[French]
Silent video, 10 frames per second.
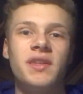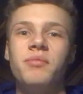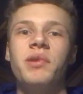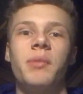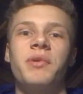
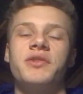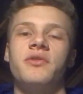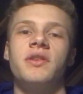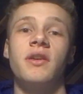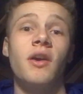hyper
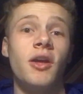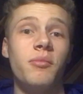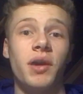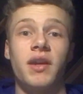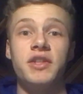passionnées
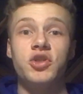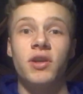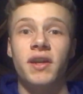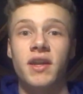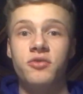par la niche
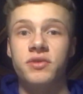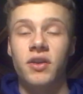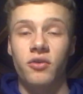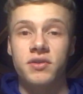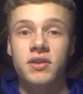dans laquelle tu
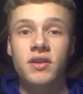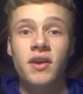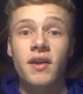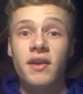t'es lancé, et